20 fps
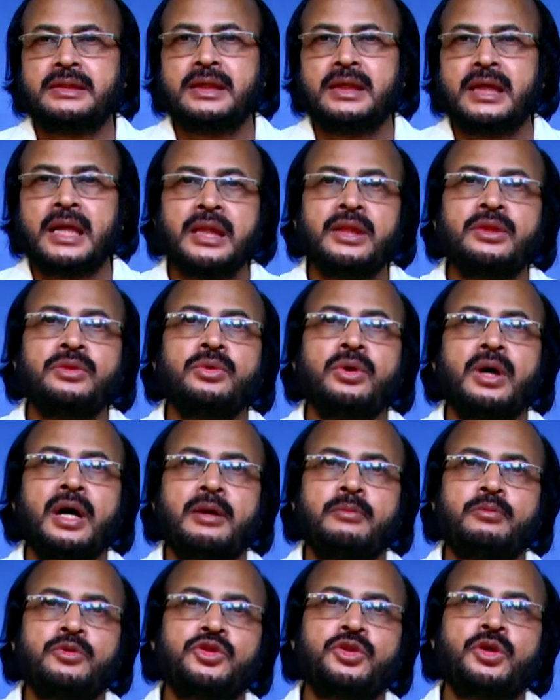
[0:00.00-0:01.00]
যে হিন্দু
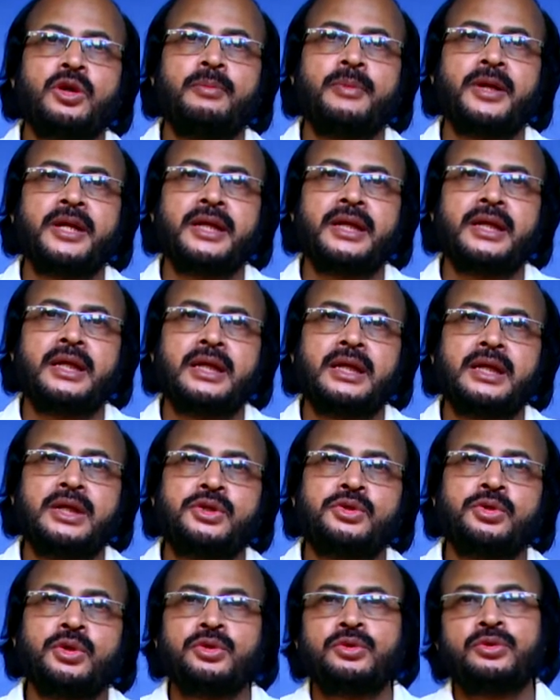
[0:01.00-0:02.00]
আর মুসলমানে
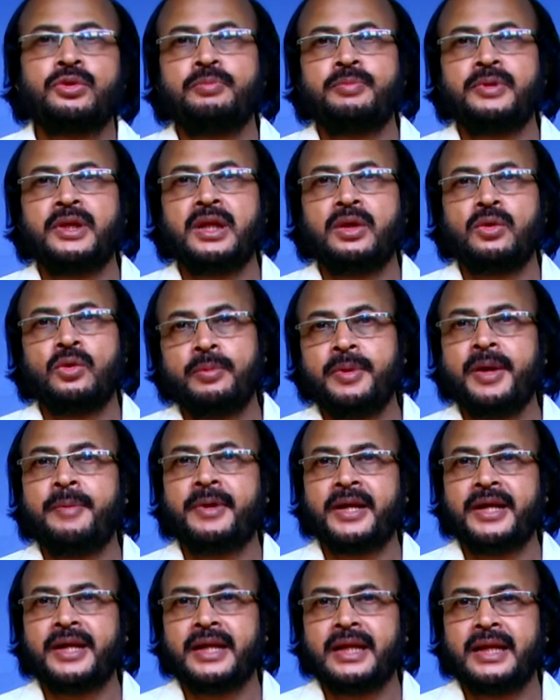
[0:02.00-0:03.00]
সত্য পীরে উবে
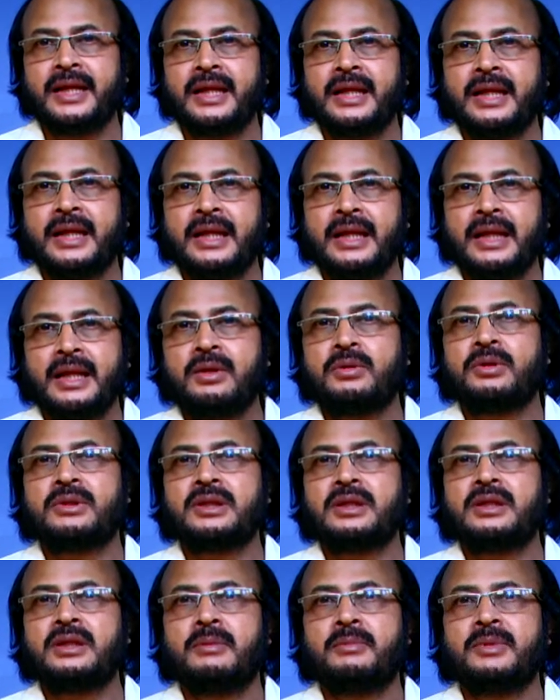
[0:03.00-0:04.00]
মানে এই
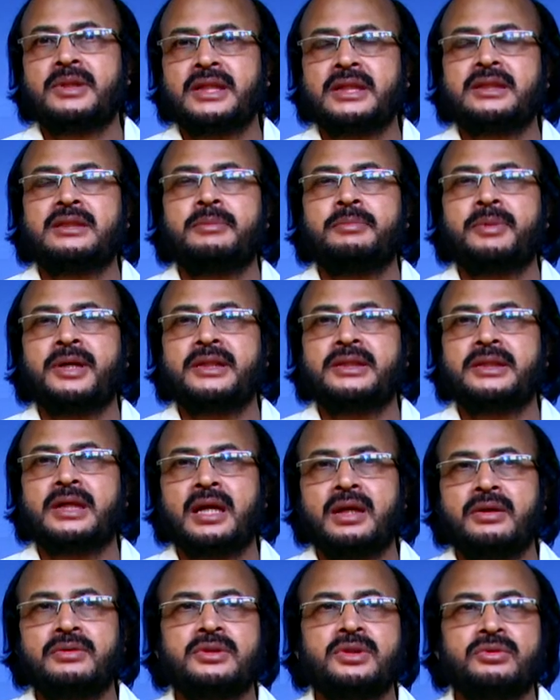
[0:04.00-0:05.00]
কথাটি আমরা দেখতে পাই যে
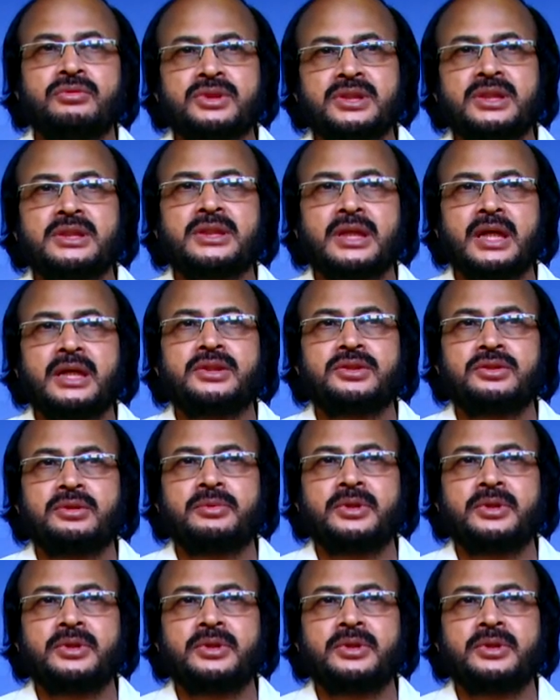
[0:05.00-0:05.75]
আলাউদ্দিন হোসেন শাহের